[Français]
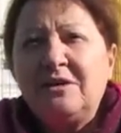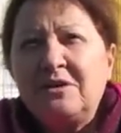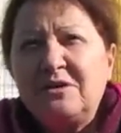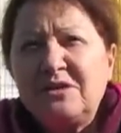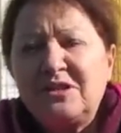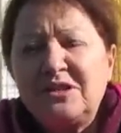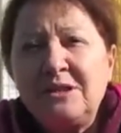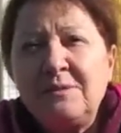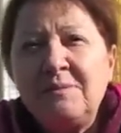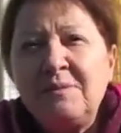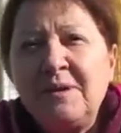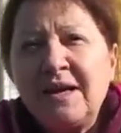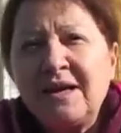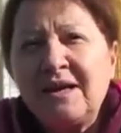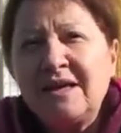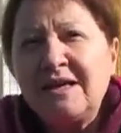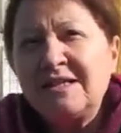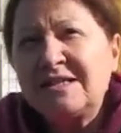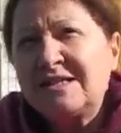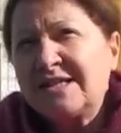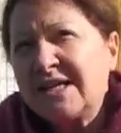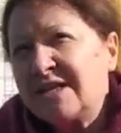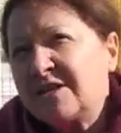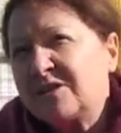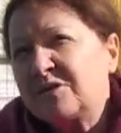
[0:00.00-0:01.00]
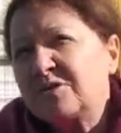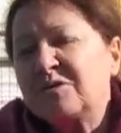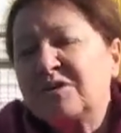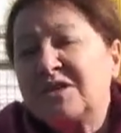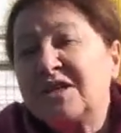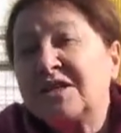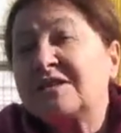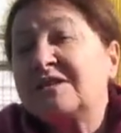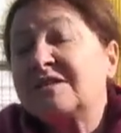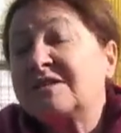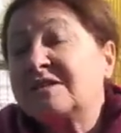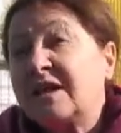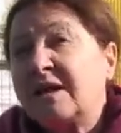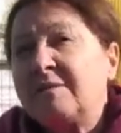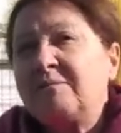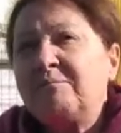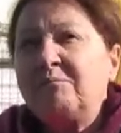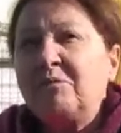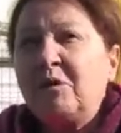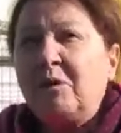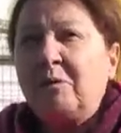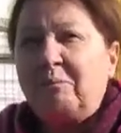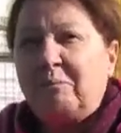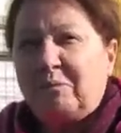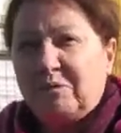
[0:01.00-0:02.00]
si bien que les salles sont
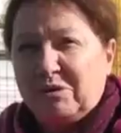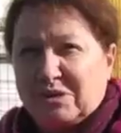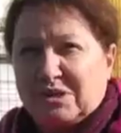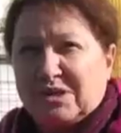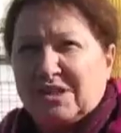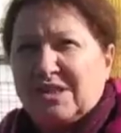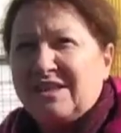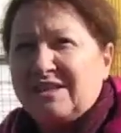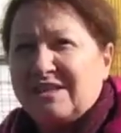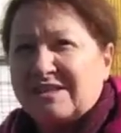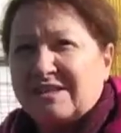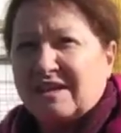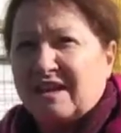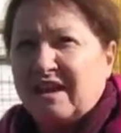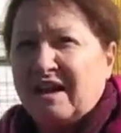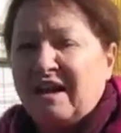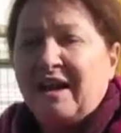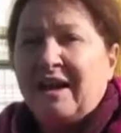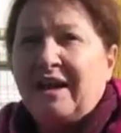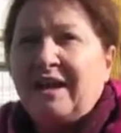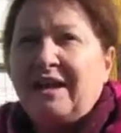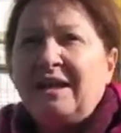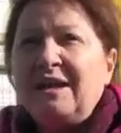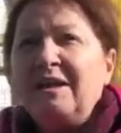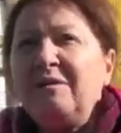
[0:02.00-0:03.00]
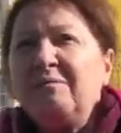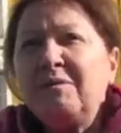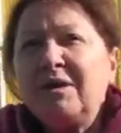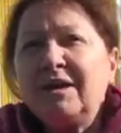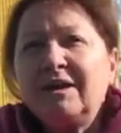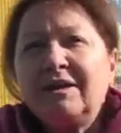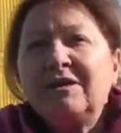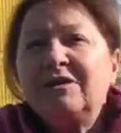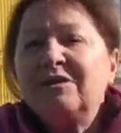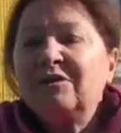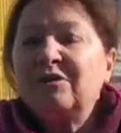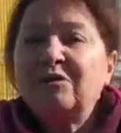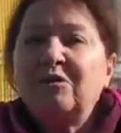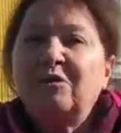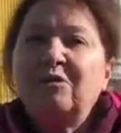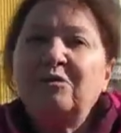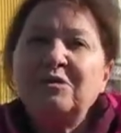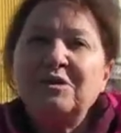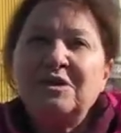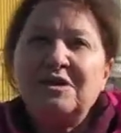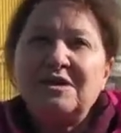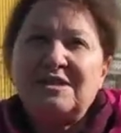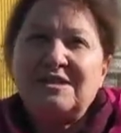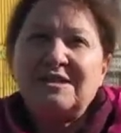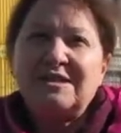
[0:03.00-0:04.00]
extrêmement petites. Et maintenant
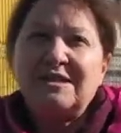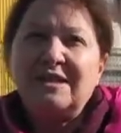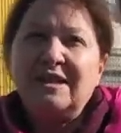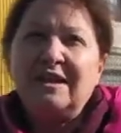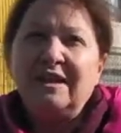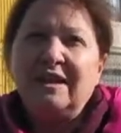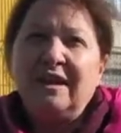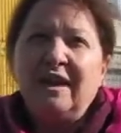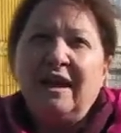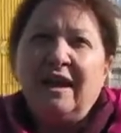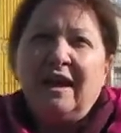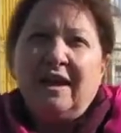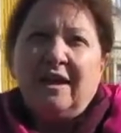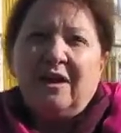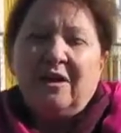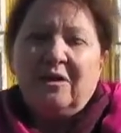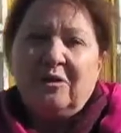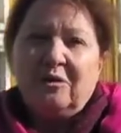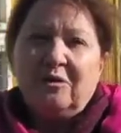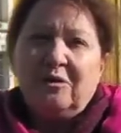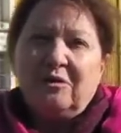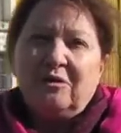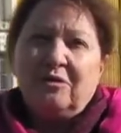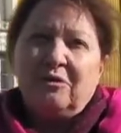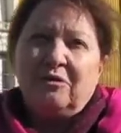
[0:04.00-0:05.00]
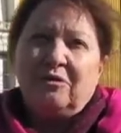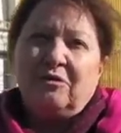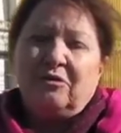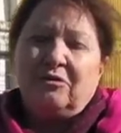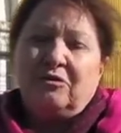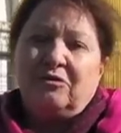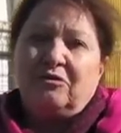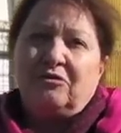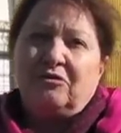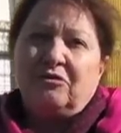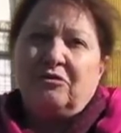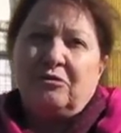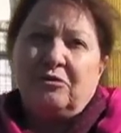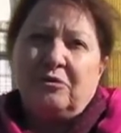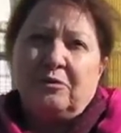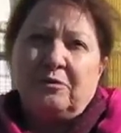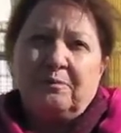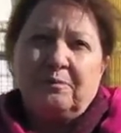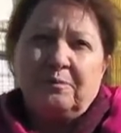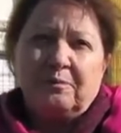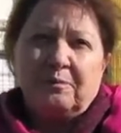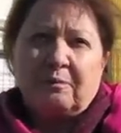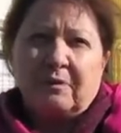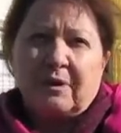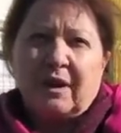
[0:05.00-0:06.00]
qu'on essaie
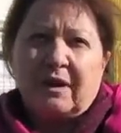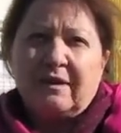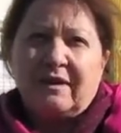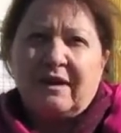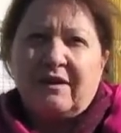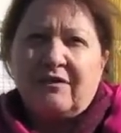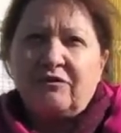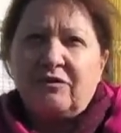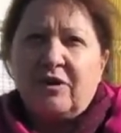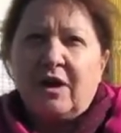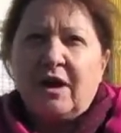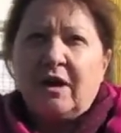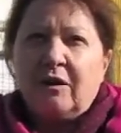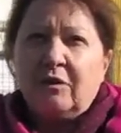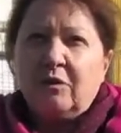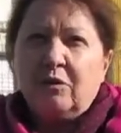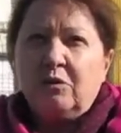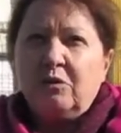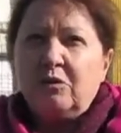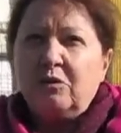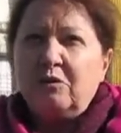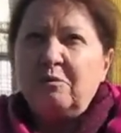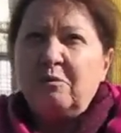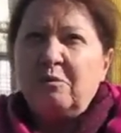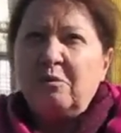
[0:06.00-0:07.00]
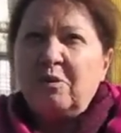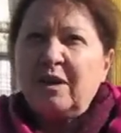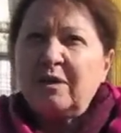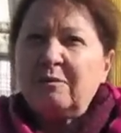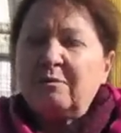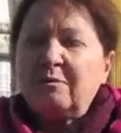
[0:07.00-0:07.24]
d'avoir le moins